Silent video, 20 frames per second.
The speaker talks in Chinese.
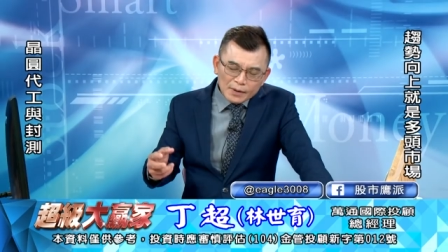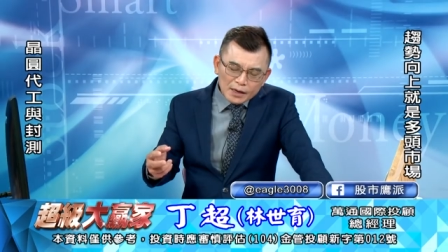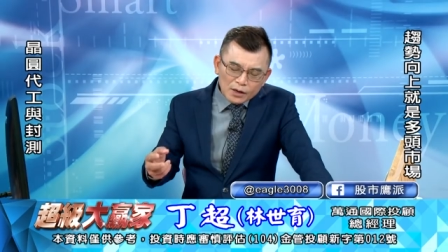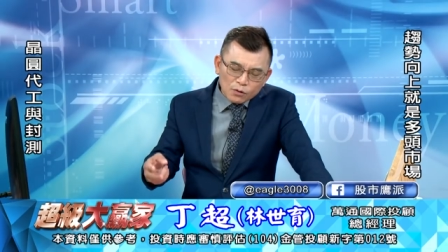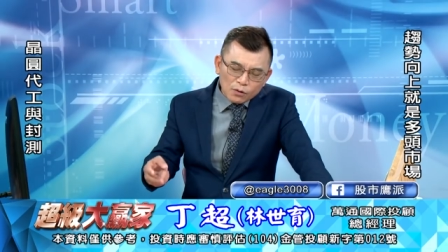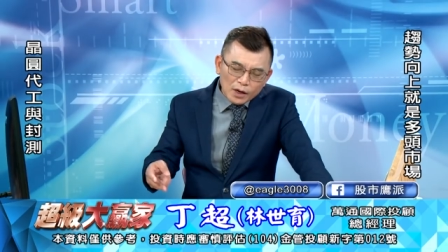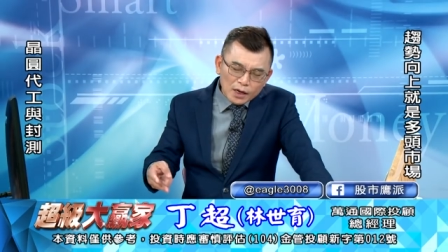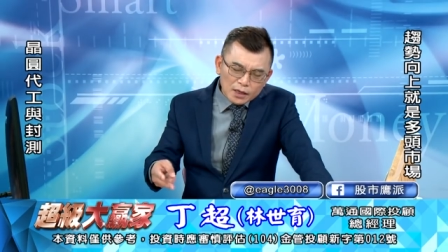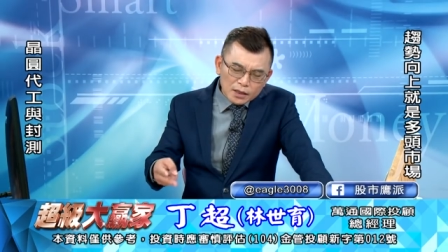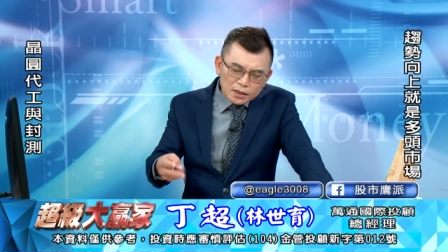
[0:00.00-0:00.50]
百
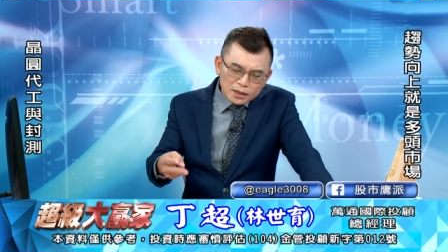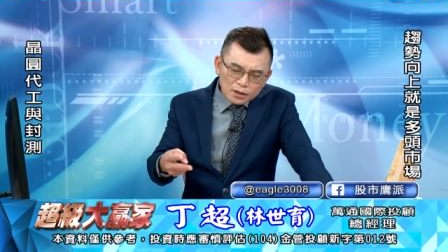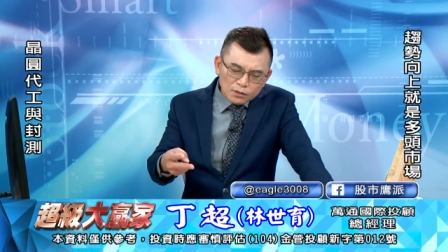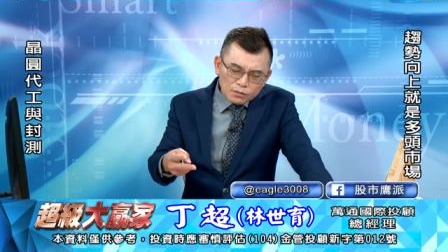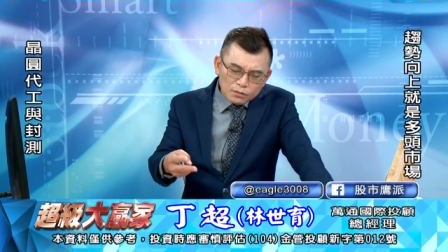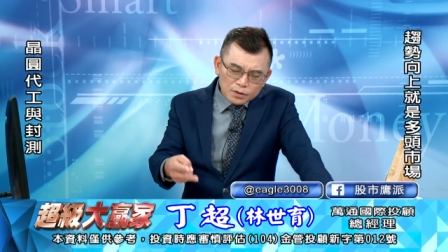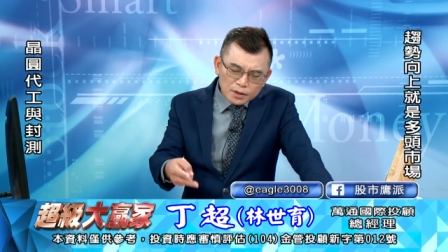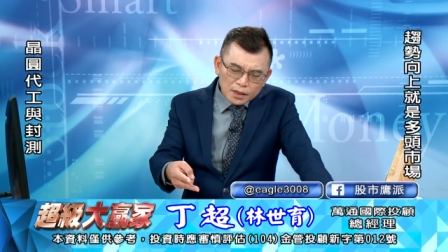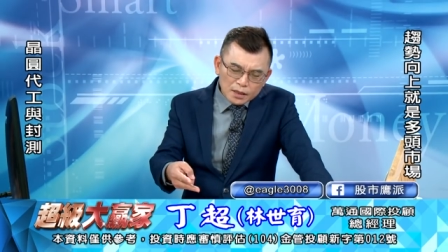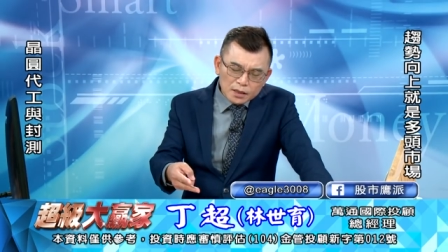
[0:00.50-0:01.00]
块一点
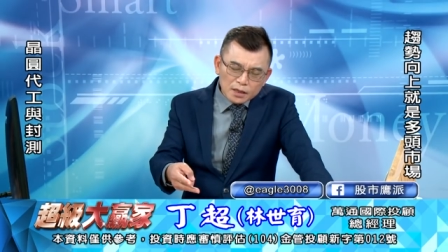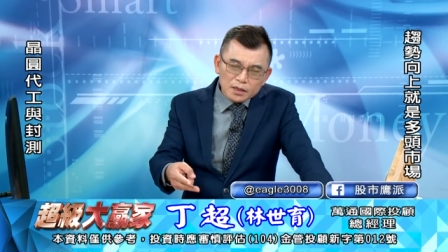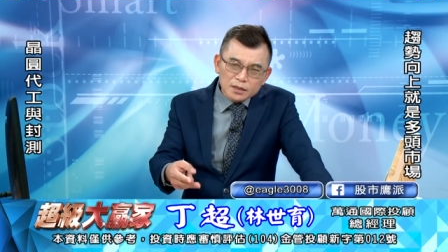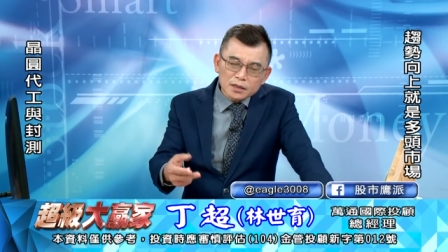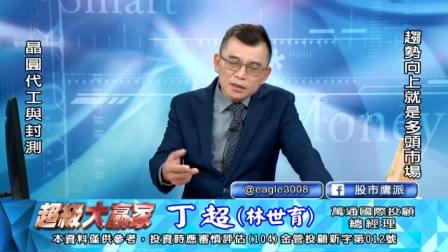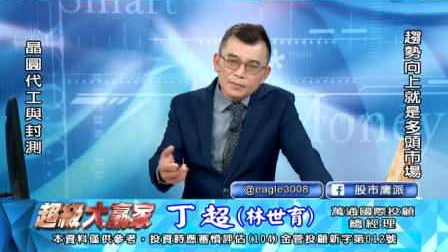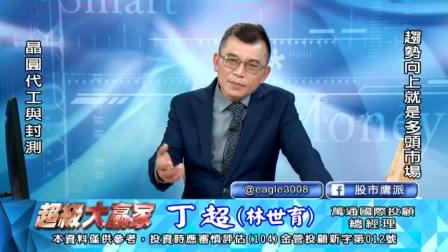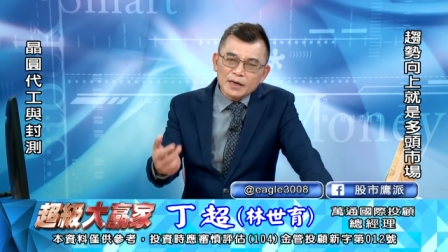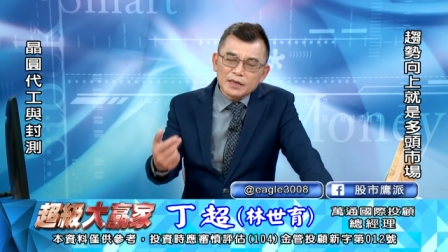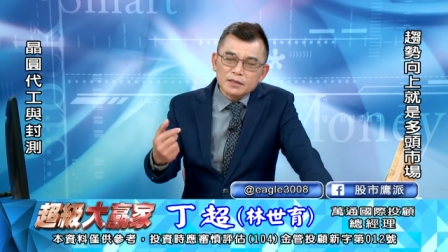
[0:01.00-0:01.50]
五点也
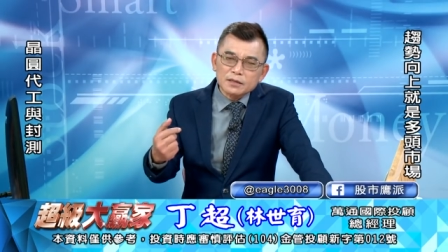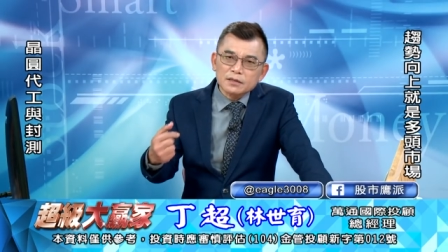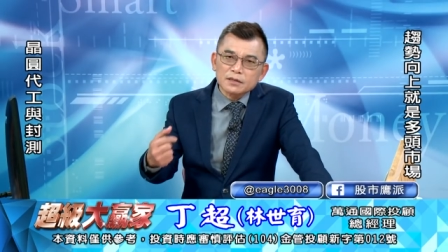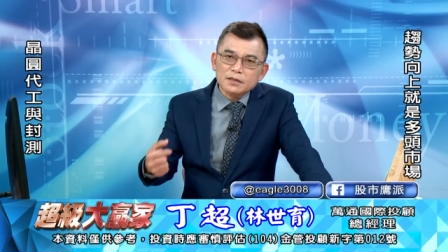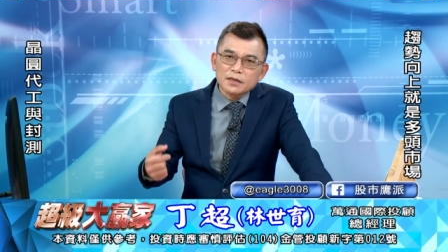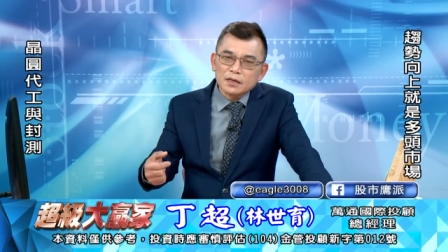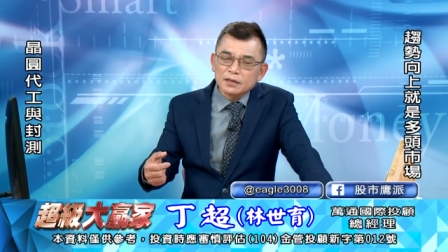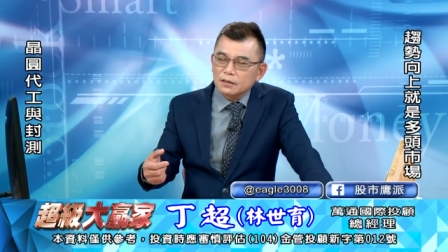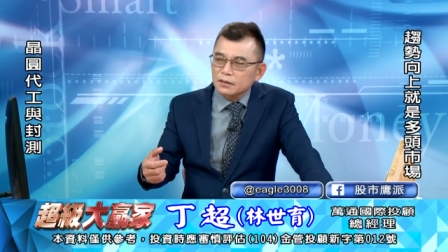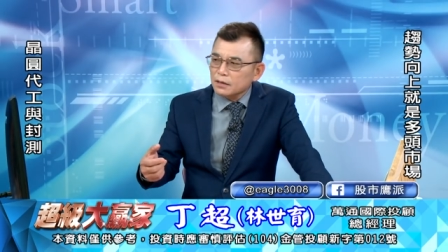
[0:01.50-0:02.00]
是一百四十
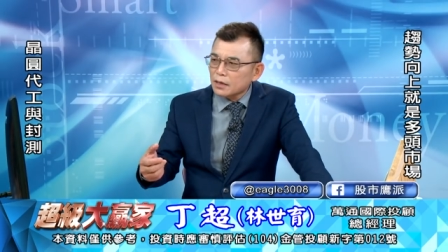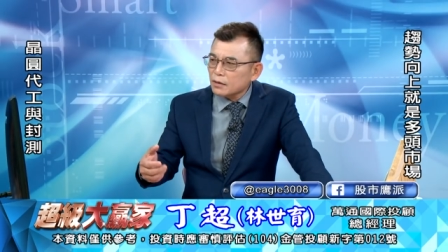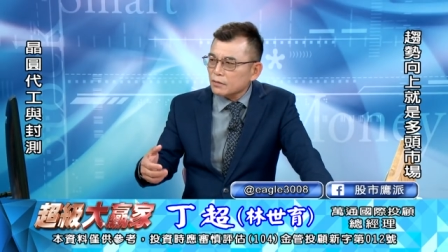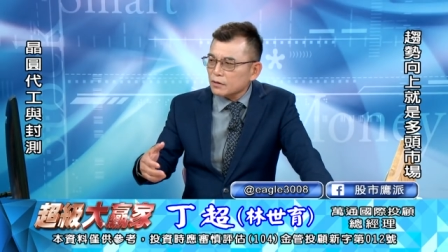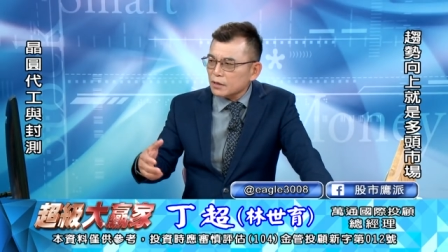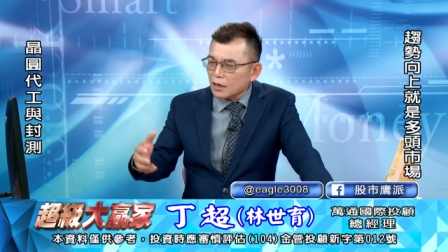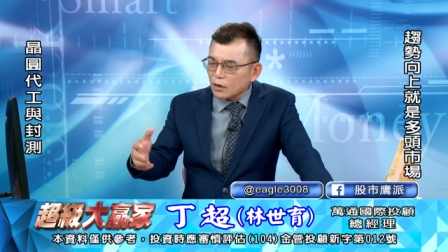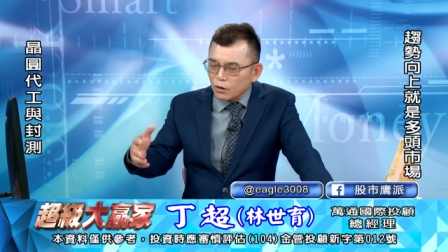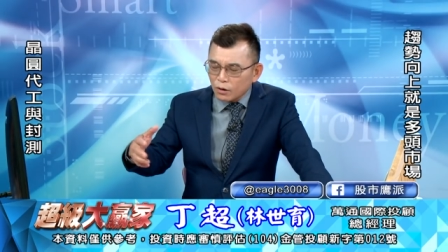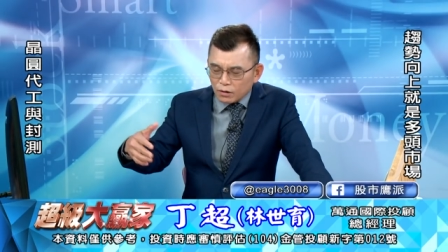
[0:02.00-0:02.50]
点，那
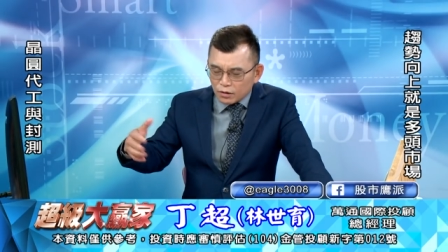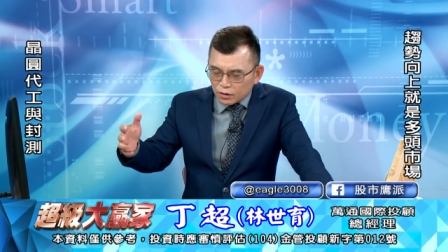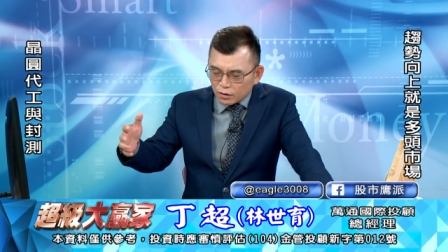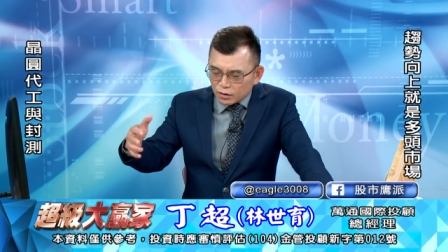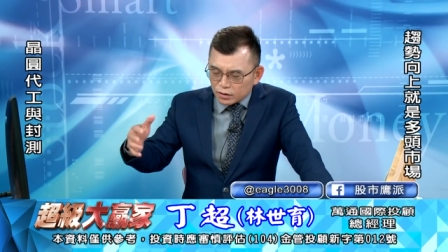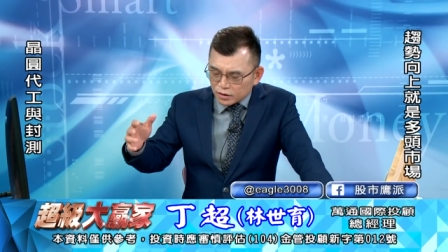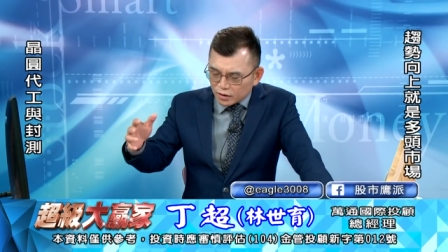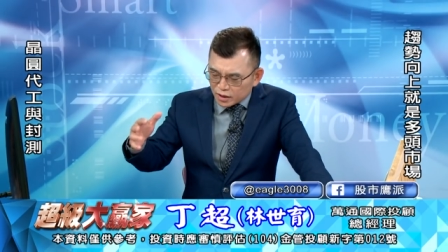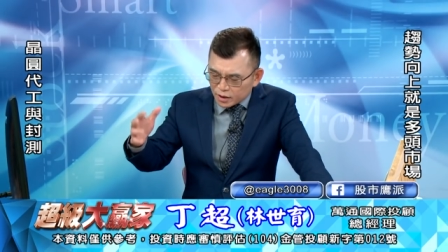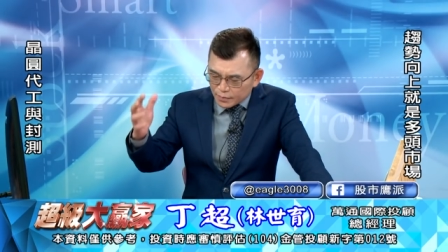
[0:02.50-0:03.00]
那扣一
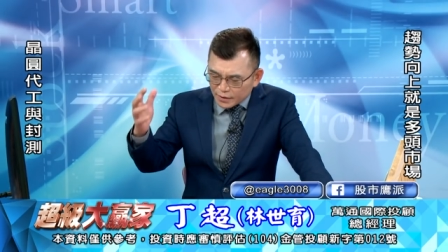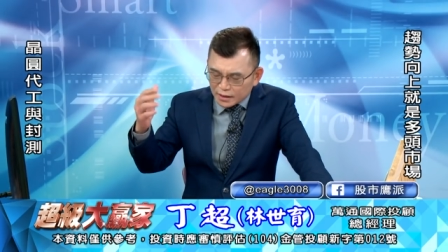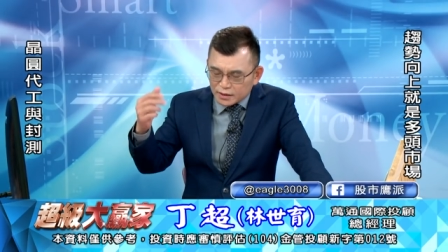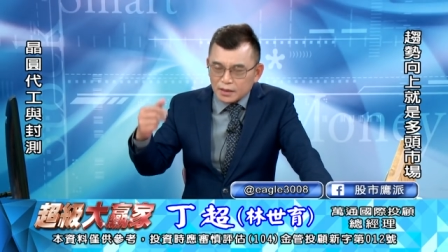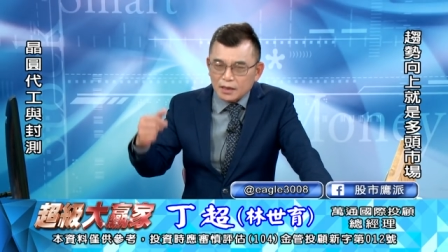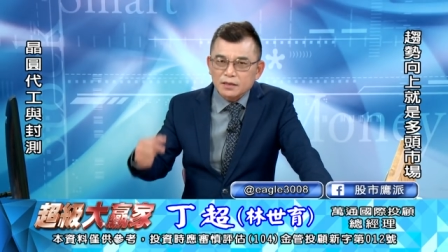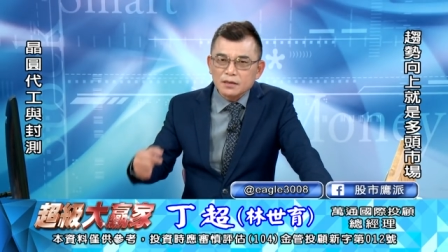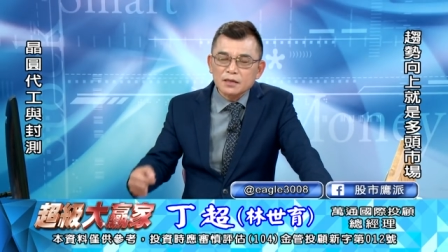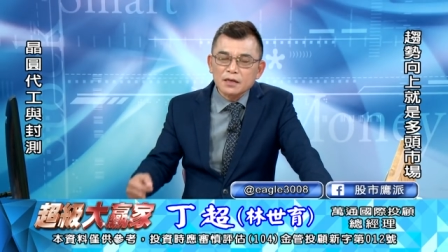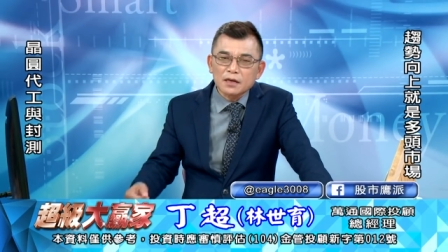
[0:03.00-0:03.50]
扣算一百
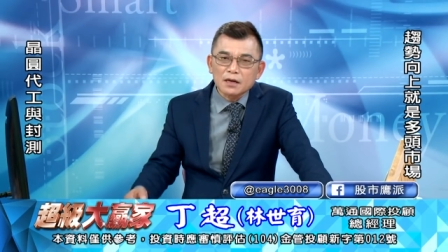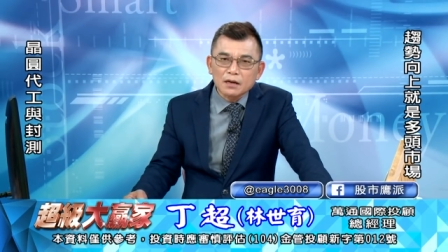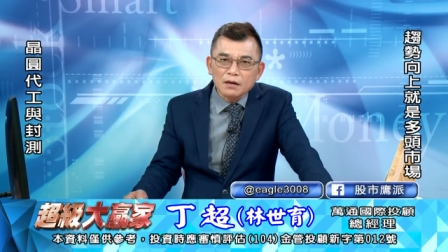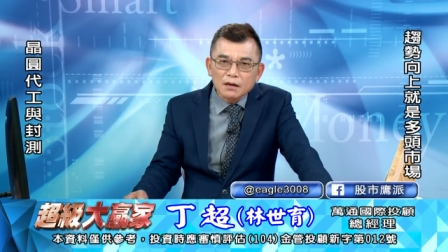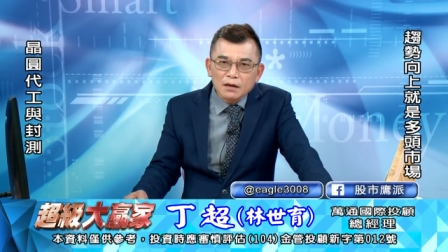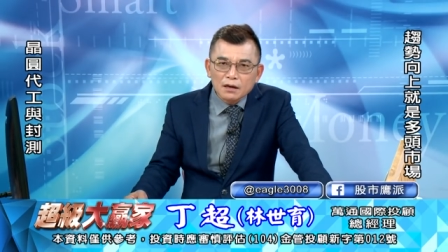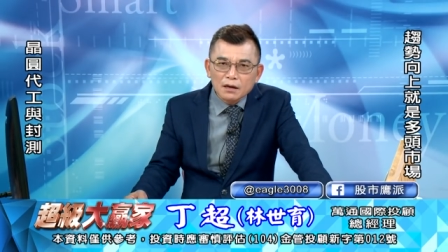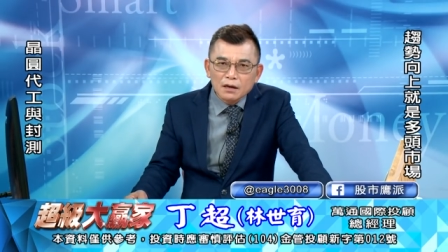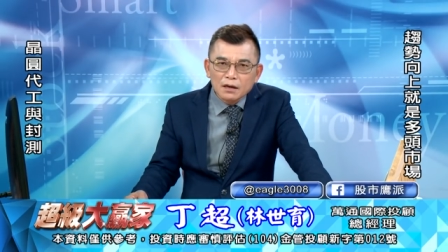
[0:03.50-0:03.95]
三十点哈。